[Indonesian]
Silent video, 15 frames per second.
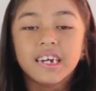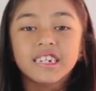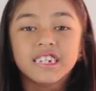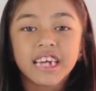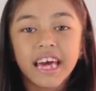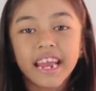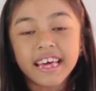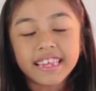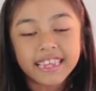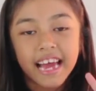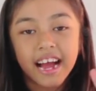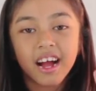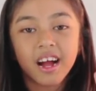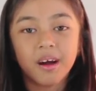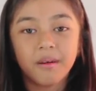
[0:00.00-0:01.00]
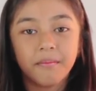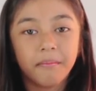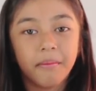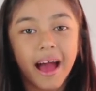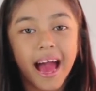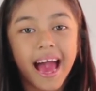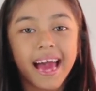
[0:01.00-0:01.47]
Syarat yang
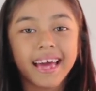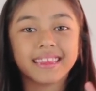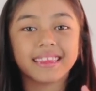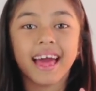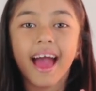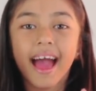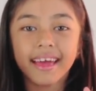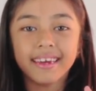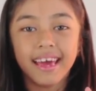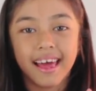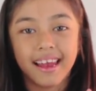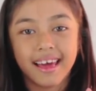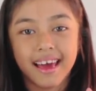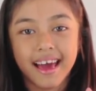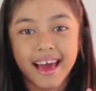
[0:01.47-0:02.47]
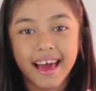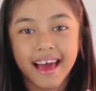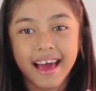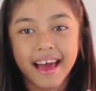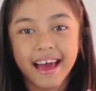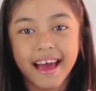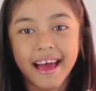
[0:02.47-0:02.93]
keempat
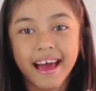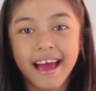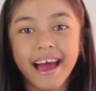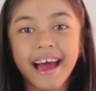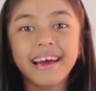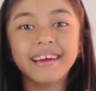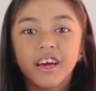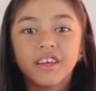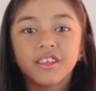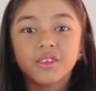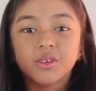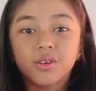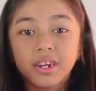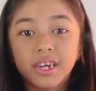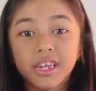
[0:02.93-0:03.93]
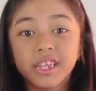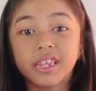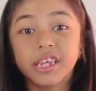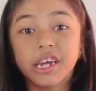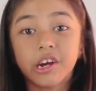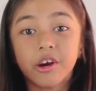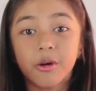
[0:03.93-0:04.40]
adalah tulis
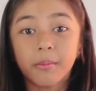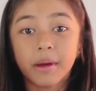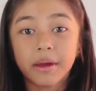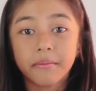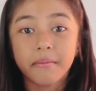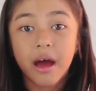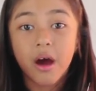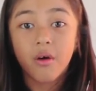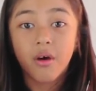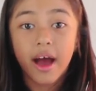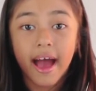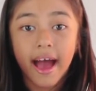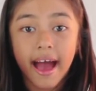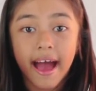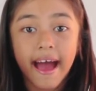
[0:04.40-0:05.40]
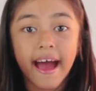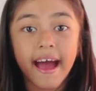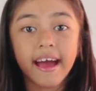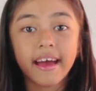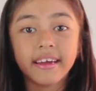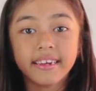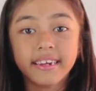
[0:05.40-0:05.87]
di komen
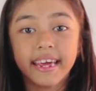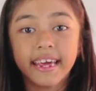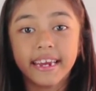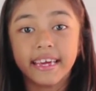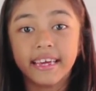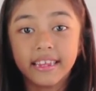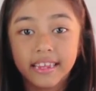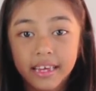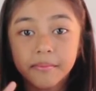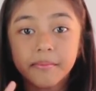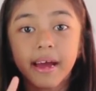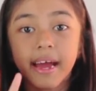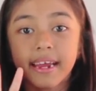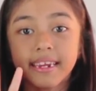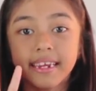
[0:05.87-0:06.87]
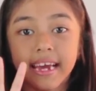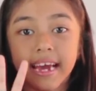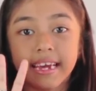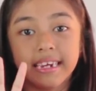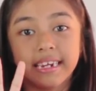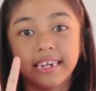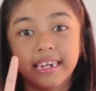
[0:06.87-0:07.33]
bawah dari lima
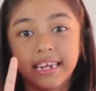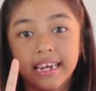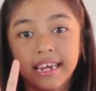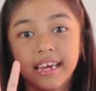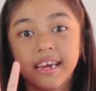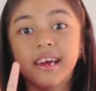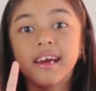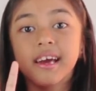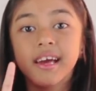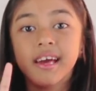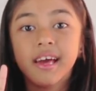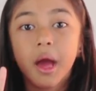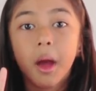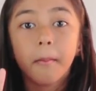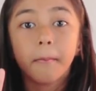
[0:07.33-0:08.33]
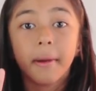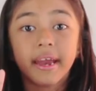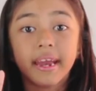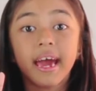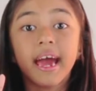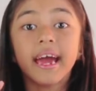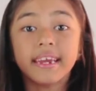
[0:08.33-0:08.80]
hadiah ini
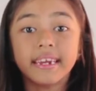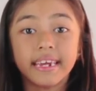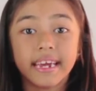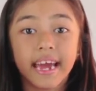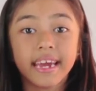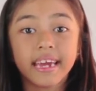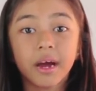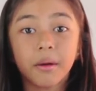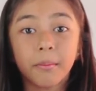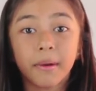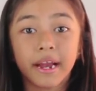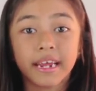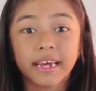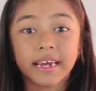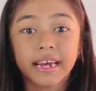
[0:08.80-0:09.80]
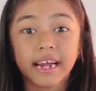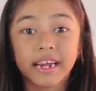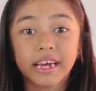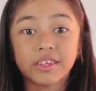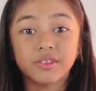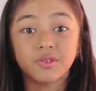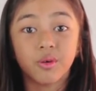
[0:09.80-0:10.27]
mana hadiah yang paling
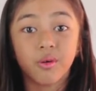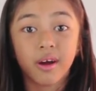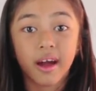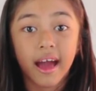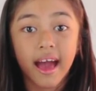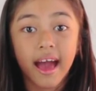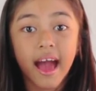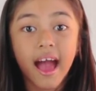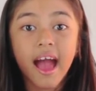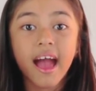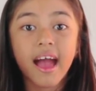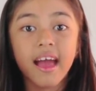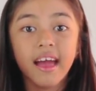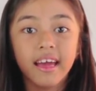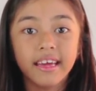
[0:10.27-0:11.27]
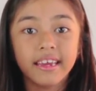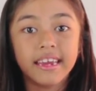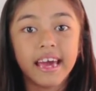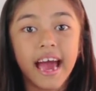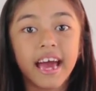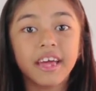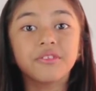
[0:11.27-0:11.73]
kalian suka
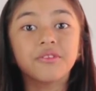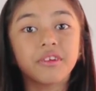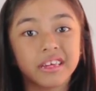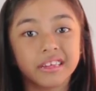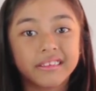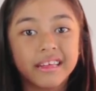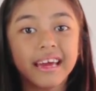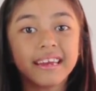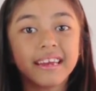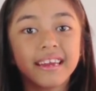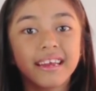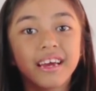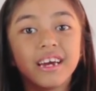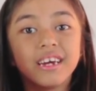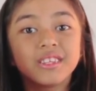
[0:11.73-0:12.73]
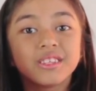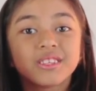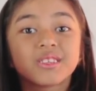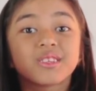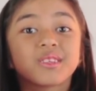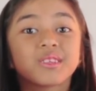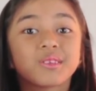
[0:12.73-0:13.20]
dan tulisan
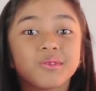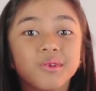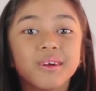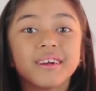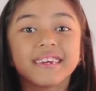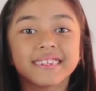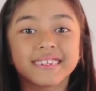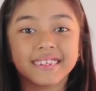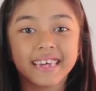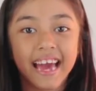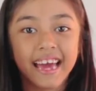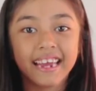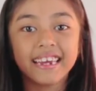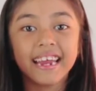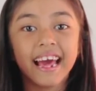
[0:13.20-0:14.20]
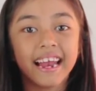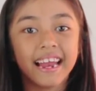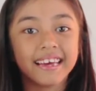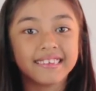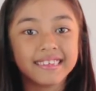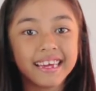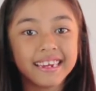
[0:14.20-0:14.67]
tuliskan
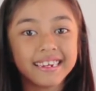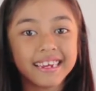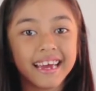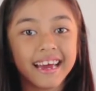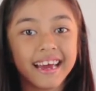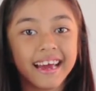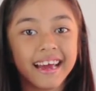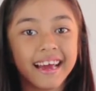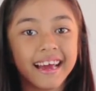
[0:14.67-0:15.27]
alasannya.